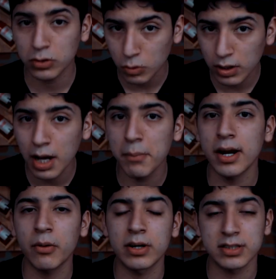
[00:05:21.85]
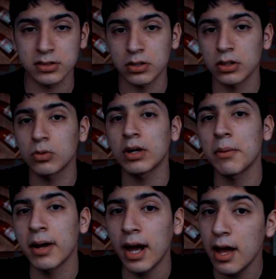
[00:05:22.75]
tu cámara o el sensor de tu
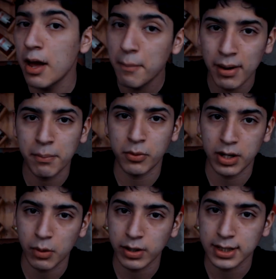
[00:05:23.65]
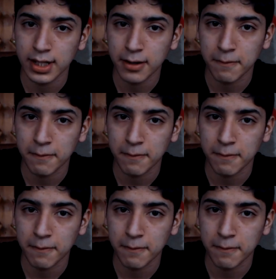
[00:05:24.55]
cámara va a poder aguantar.